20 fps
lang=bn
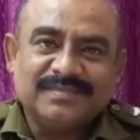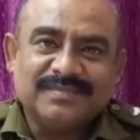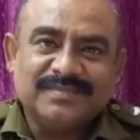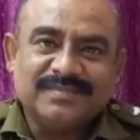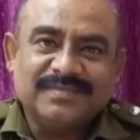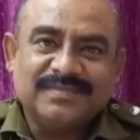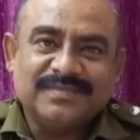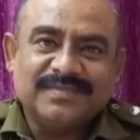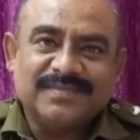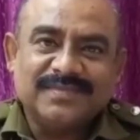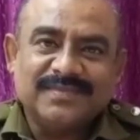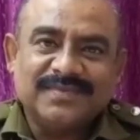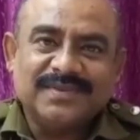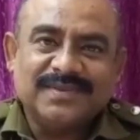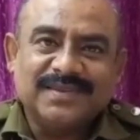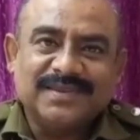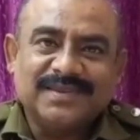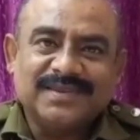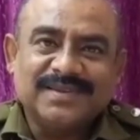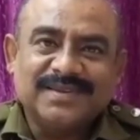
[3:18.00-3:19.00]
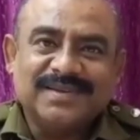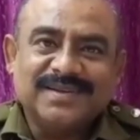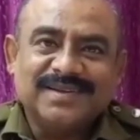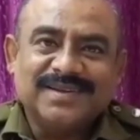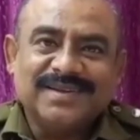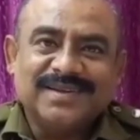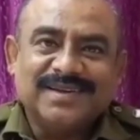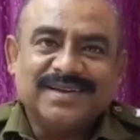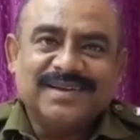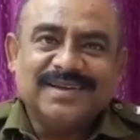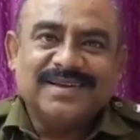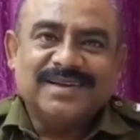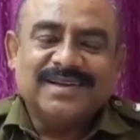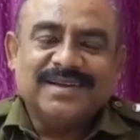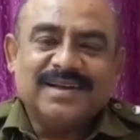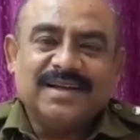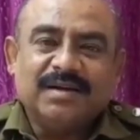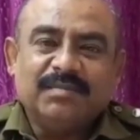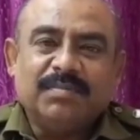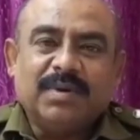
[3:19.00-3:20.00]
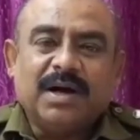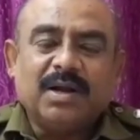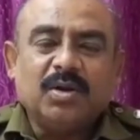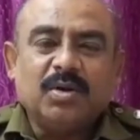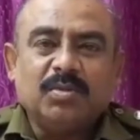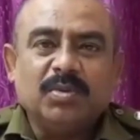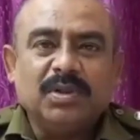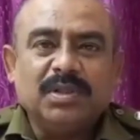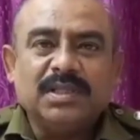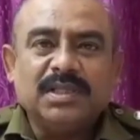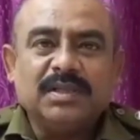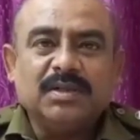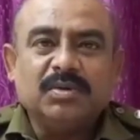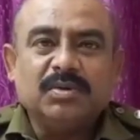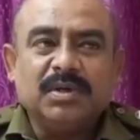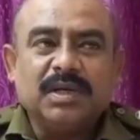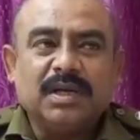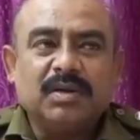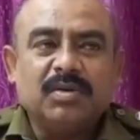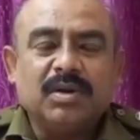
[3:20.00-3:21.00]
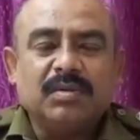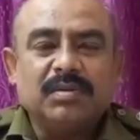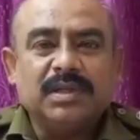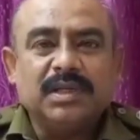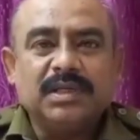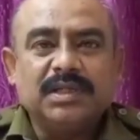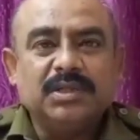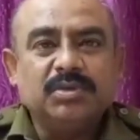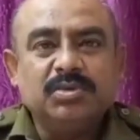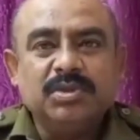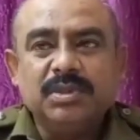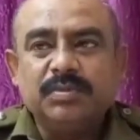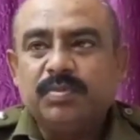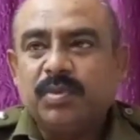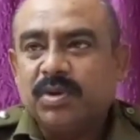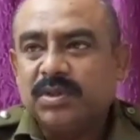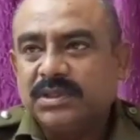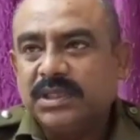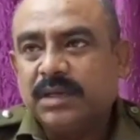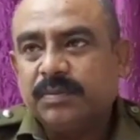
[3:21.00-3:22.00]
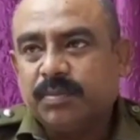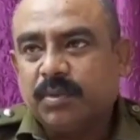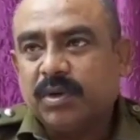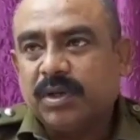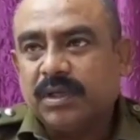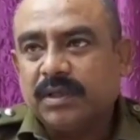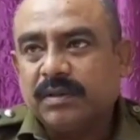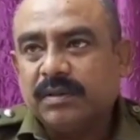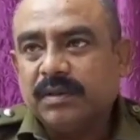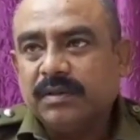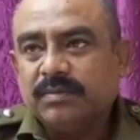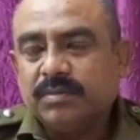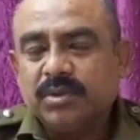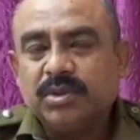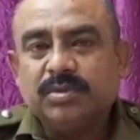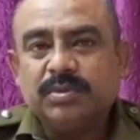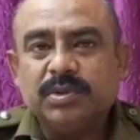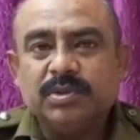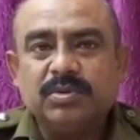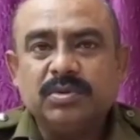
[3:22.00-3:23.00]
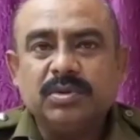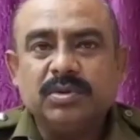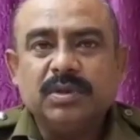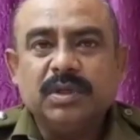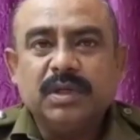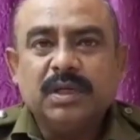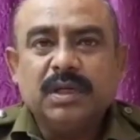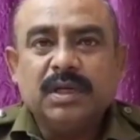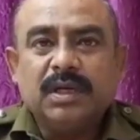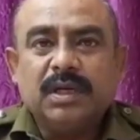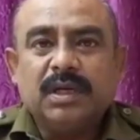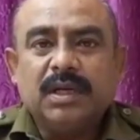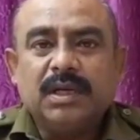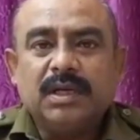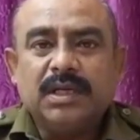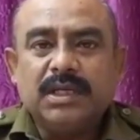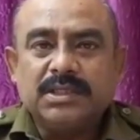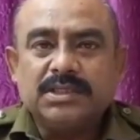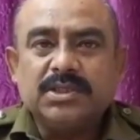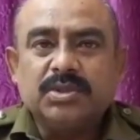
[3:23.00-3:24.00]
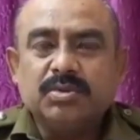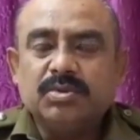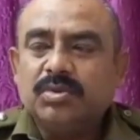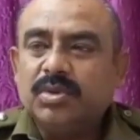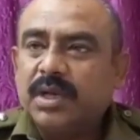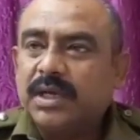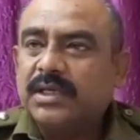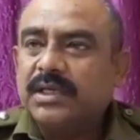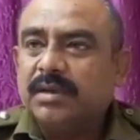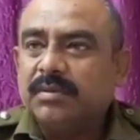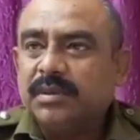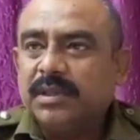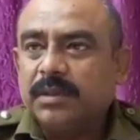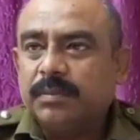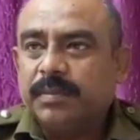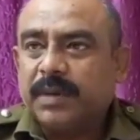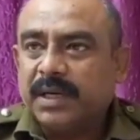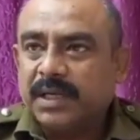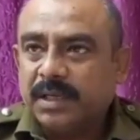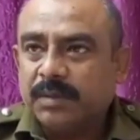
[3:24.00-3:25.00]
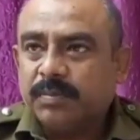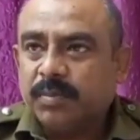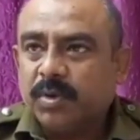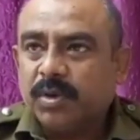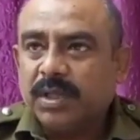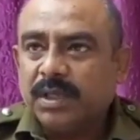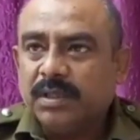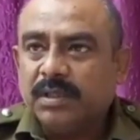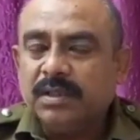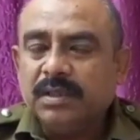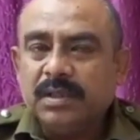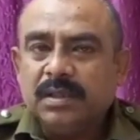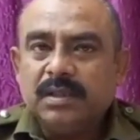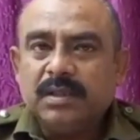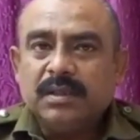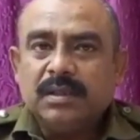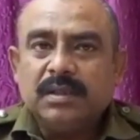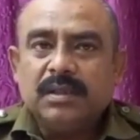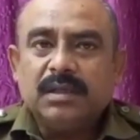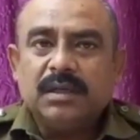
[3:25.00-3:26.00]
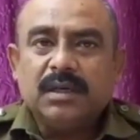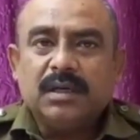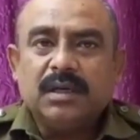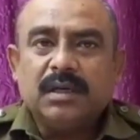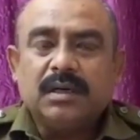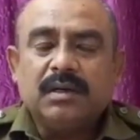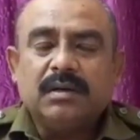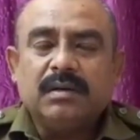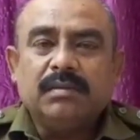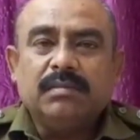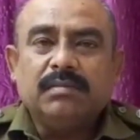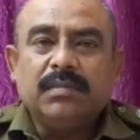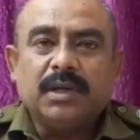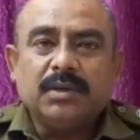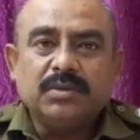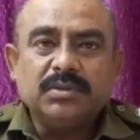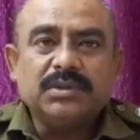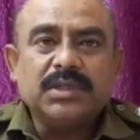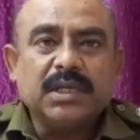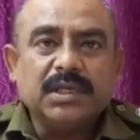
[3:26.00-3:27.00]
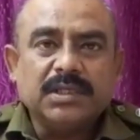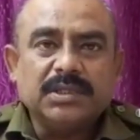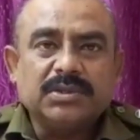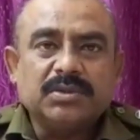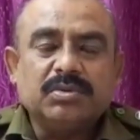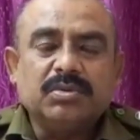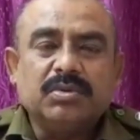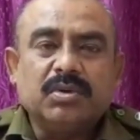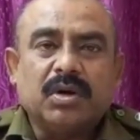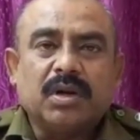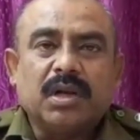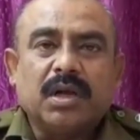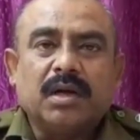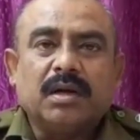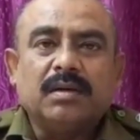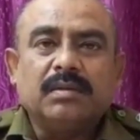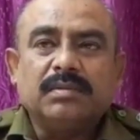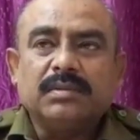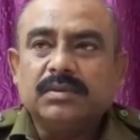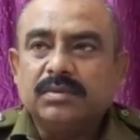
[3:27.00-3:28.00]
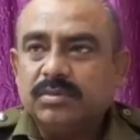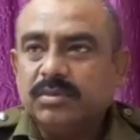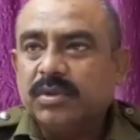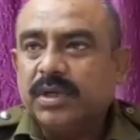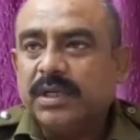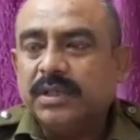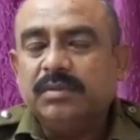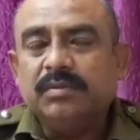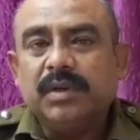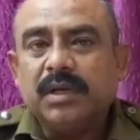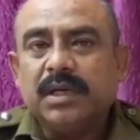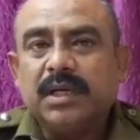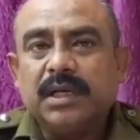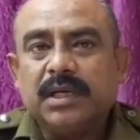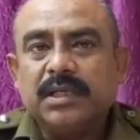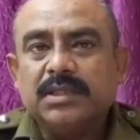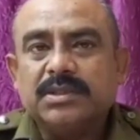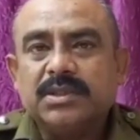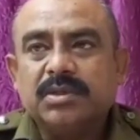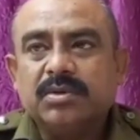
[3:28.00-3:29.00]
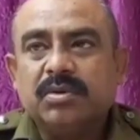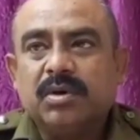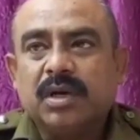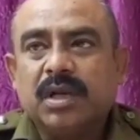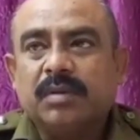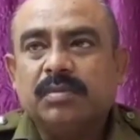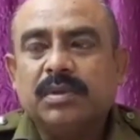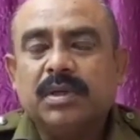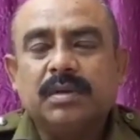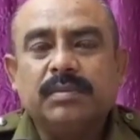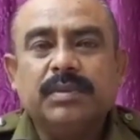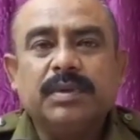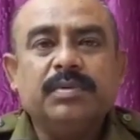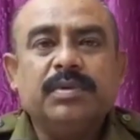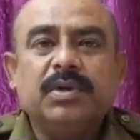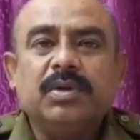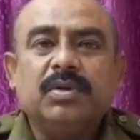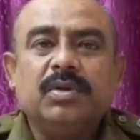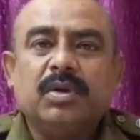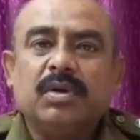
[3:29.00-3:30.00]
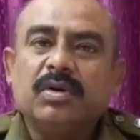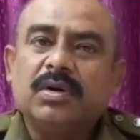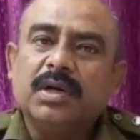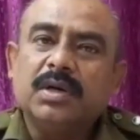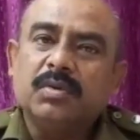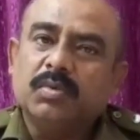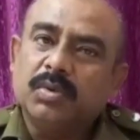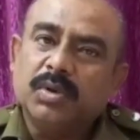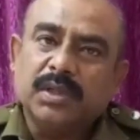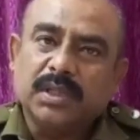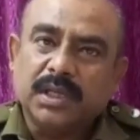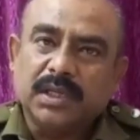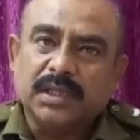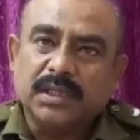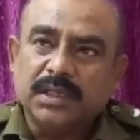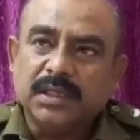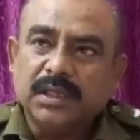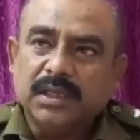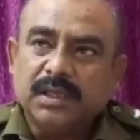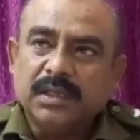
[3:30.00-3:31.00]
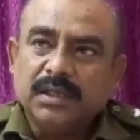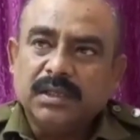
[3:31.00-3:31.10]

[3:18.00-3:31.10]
একটা ভালো কাজ হ্যাঁ, ভালো বলতে দেখুন এগুলো আমাদের ডিউটির পর্যায়ে পড়ে প্রথমে তো রেস্কিউ তো একটা আমাদের পার্টের পরেই মানুষকে রেস্কিউ করা কোনো অ্যানিমেলকে রেস্কিউ করা আমরা বিভিন্ন ধরনের করে থাকি